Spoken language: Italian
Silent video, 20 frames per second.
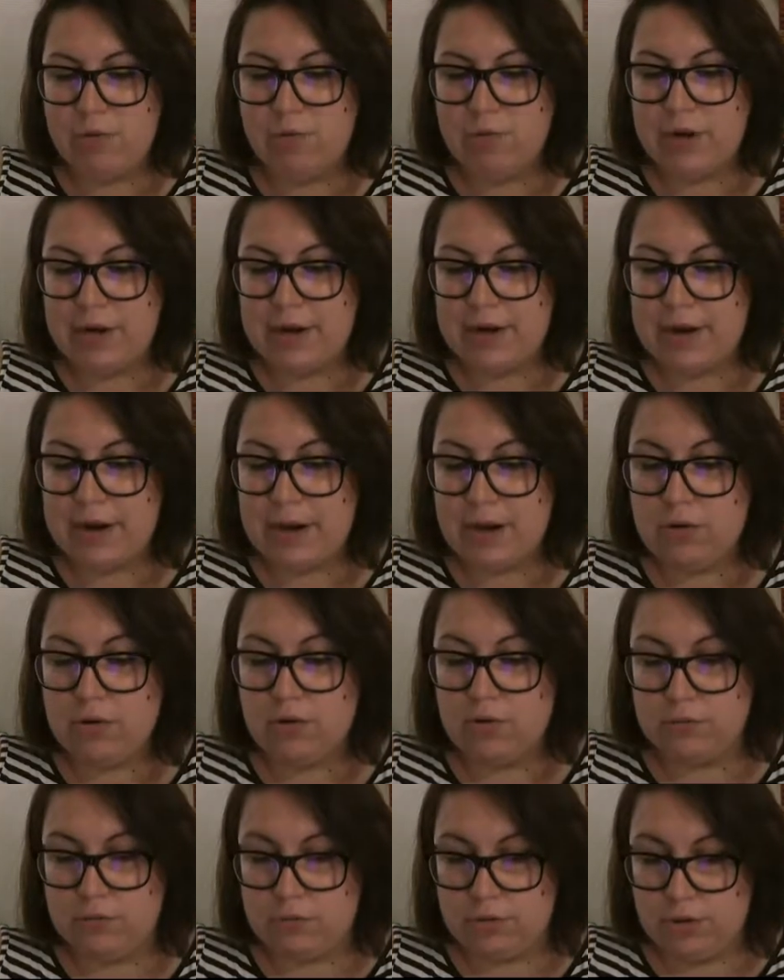un
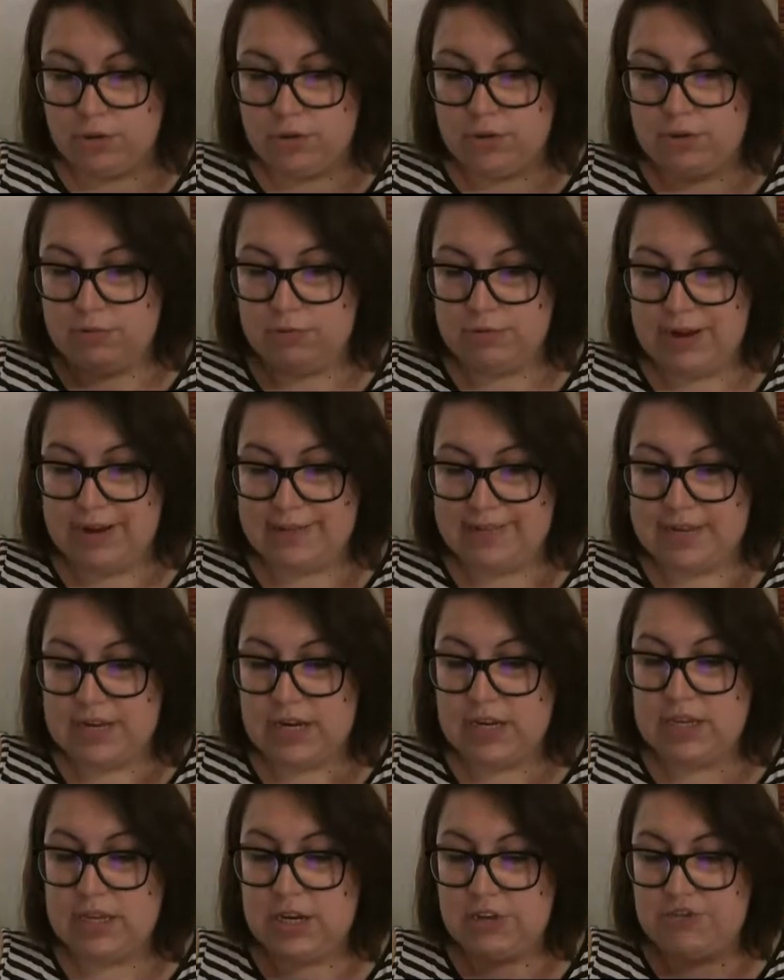racconto di una
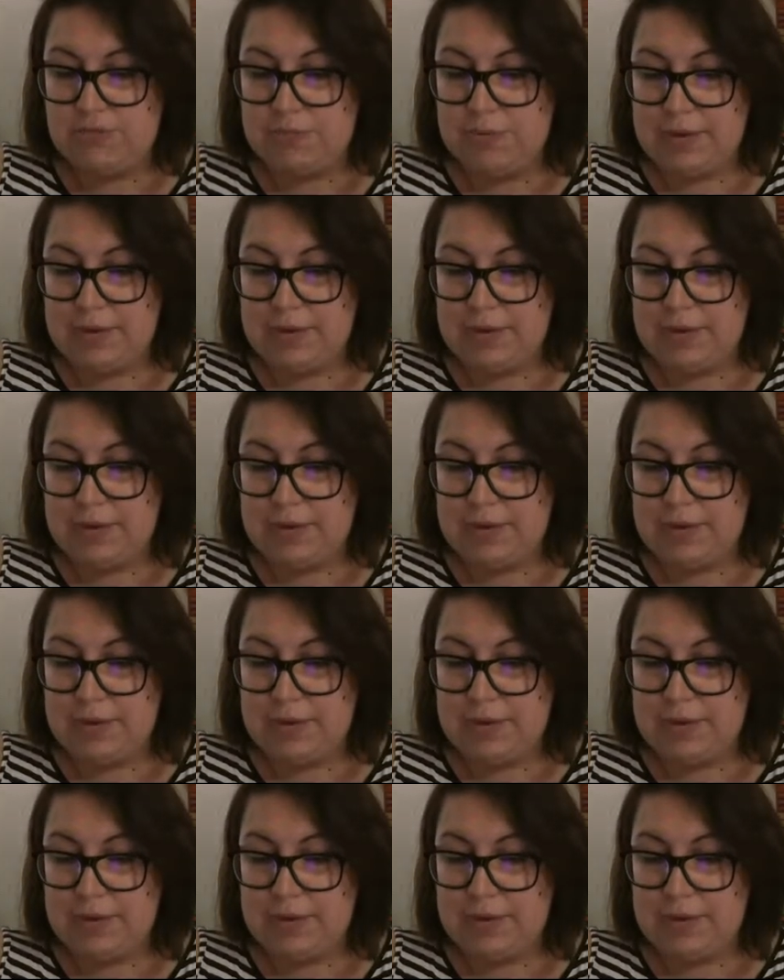scrittrice